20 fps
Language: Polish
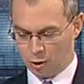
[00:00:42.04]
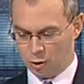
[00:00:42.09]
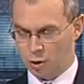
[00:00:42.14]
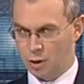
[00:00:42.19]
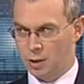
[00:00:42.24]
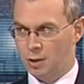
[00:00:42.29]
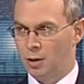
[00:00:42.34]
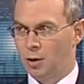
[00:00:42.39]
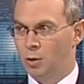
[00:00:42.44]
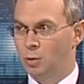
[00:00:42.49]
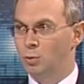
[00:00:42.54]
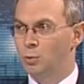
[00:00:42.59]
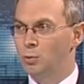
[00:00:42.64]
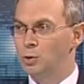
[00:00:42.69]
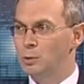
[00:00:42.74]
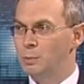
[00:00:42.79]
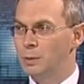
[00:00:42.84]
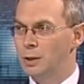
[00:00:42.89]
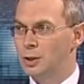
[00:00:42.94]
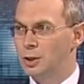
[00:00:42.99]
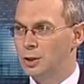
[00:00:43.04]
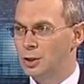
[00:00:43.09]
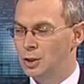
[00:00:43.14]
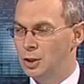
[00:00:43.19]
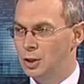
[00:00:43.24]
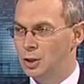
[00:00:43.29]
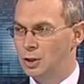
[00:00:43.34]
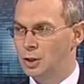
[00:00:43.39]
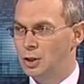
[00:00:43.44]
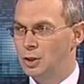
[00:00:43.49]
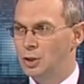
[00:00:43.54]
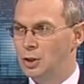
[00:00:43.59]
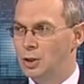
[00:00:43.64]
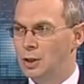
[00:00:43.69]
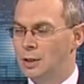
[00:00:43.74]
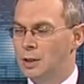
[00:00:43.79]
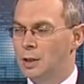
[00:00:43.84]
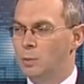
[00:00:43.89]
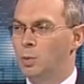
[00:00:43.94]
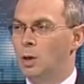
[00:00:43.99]
doktorze, od 8.30
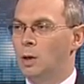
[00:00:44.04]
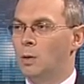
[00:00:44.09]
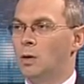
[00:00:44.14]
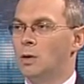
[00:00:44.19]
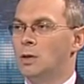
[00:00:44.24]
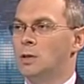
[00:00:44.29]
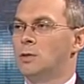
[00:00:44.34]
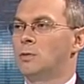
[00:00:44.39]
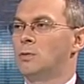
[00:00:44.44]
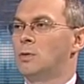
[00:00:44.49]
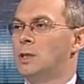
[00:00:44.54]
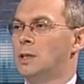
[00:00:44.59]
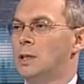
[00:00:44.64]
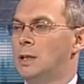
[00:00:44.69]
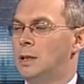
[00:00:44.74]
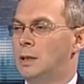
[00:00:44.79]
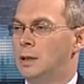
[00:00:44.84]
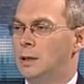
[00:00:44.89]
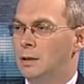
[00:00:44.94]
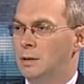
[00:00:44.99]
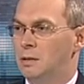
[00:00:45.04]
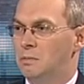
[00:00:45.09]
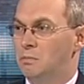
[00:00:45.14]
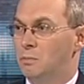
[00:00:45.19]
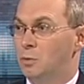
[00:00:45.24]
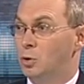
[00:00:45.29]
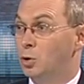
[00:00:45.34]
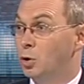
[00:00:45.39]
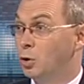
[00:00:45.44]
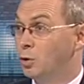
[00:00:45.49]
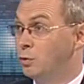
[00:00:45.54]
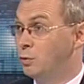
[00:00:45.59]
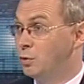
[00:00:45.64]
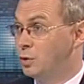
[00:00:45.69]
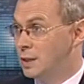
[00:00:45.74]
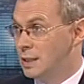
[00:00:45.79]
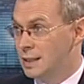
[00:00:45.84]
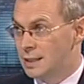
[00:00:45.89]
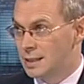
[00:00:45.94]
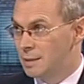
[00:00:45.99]
dzisiaj Trybunał Konstytucyjny do
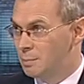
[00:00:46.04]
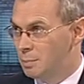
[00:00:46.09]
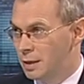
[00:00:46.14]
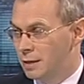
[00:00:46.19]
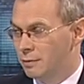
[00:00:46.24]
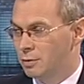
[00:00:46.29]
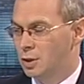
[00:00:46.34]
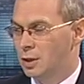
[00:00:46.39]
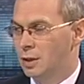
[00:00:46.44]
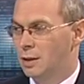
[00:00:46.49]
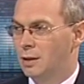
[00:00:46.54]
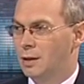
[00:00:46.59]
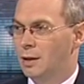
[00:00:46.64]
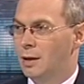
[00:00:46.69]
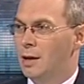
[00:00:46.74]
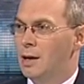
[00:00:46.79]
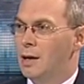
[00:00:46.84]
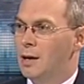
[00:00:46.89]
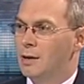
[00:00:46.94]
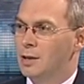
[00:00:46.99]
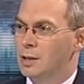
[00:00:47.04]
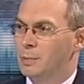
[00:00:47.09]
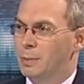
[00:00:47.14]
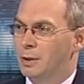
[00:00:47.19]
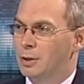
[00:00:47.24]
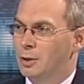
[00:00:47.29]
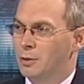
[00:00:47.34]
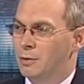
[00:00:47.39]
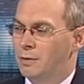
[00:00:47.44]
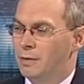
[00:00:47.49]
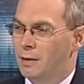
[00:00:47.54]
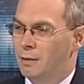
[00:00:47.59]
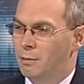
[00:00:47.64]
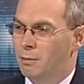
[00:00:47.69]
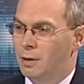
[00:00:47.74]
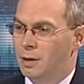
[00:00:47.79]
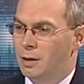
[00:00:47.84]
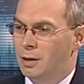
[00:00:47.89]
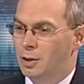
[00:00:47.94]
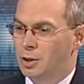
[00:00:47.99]
21.00
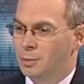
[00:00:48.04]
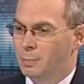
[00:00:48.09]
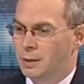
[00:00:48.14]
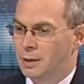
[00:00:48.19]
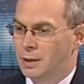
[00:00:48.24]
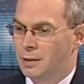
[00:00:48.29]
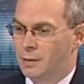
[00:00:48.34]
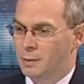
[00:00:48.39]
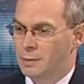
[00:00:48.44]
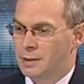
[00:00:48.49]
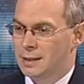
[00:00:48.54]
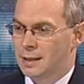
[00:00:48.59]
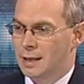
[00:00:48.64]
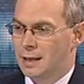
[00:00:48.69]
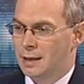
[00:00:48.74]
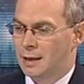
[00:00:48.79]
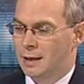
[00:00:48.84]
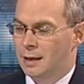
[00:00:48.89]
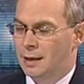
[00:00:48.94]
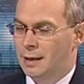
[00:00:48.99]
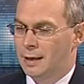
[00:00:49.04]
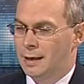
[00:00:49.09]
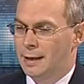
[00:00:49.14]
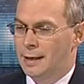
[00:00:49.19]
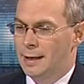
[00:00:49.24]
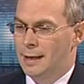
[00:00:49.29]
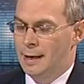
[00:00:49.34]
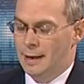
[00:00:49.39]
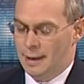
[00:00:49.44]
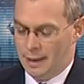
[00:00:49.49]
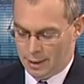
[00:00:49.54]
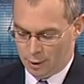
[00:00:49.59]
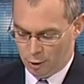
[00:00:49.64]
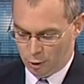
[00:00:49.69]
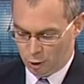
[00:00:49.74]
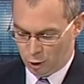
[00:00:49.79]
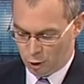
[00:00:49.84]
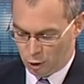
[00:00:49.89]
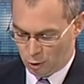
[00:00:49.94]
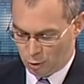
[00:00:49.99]
rozpatrywał, rozpatrywał skargę
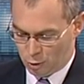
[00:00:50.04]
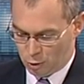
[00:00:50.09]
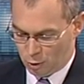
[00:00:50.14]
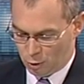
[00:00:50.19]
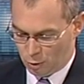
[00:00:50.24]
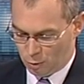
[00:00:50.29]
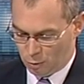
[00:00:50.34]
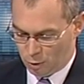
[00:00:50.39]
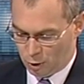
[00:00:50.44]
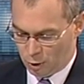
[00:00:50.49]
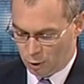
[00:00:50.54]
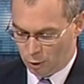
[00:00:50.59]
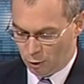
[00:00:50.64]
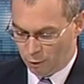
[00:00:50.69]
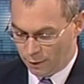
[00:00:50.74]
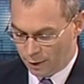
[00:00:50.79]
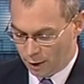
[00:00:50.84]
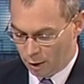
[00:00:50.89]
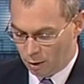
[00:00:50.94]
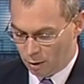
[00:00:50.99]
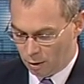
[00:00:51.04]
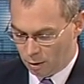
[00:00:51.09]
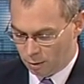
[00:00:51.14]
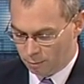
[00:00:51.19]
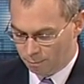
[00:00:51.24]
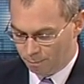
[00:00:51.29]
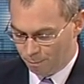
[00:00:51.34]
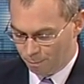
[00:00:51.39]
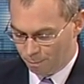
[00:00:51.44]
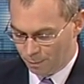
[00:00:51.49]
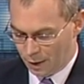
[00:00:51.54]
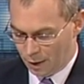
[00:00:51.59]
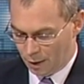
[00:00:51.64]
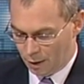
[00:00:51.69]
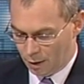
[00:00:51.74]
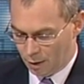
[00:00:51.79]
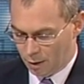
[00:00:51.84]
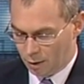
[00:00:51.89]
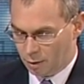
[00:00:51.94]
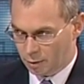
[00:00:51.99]
dotyczącą nowego
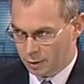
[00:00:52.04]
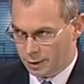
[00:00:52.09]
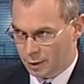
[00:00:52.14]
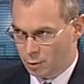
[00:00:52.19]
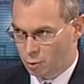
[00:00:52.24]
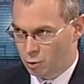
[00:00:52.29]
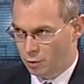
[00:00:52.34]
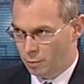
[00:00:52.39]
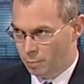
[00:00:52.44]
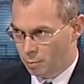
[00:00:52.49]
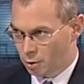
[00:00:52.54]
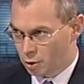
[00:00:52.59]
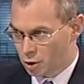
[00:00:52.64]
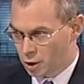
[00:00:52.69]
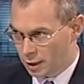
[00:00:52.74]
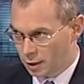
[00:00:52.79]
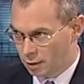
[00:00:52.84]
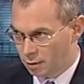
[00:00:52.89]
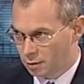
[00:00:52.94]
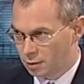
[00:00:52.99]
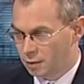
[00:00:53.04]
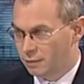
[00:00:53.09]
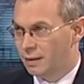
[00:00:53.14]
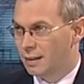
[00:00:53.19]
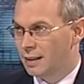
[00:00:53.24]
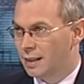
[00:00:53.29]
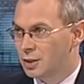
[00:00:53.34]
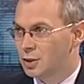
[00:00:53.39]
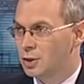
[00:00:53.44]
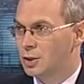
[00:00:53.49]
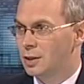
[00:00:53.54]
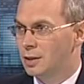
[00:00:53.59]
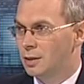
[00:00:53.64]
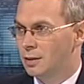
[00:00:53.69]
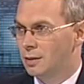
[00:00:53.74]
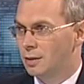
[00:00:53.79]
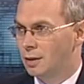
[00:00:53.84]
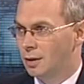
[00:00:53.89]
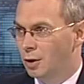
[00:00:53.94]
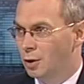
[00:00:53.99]
E, kodeksu wyborczego.
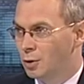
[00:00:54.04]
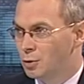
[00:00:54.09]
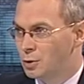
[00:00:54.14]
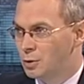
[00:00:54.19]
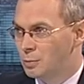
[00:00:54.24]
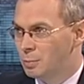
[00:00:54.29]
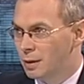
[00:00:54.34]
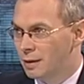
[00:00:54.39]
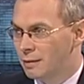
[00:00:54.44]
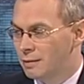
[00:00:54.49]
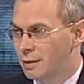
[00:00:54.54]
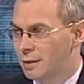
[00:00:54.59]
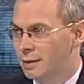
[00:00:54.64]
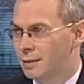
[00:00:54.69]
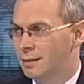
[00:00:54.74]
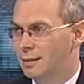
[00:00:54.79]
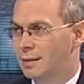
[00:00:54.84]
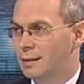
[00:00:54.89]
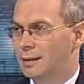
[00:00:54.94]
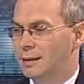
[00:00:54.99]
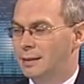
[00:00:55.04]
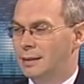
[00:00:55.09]
12 godzin prawie.